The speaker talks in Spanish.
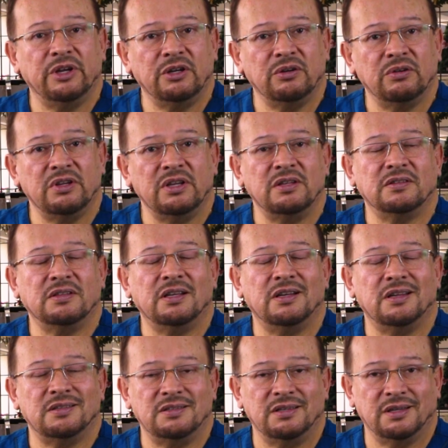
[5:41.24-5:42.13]
bueno es
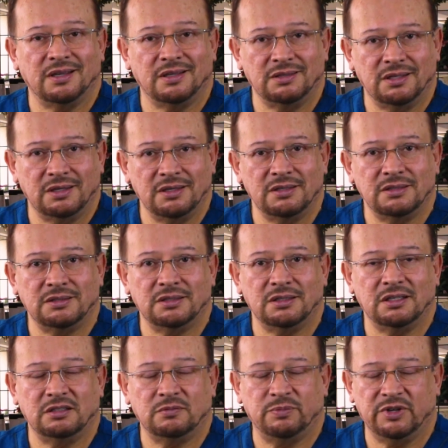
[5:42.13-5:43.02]
que la
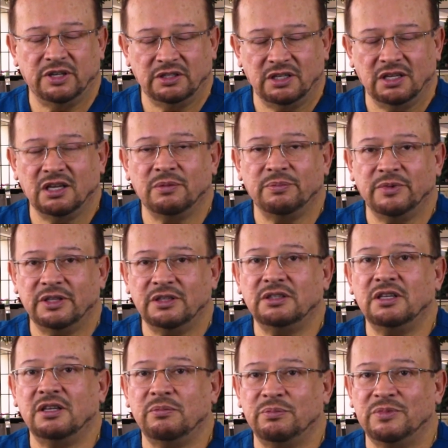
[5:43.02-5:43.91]
cicatriz es
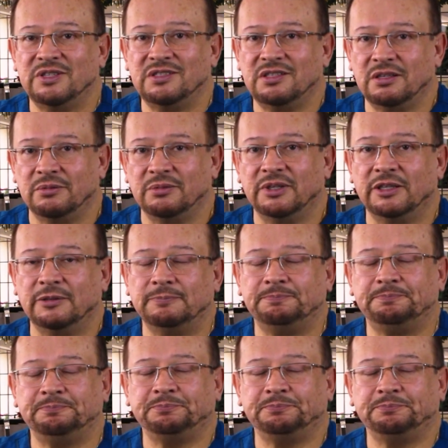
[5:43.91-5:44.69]
prácticamente invisible.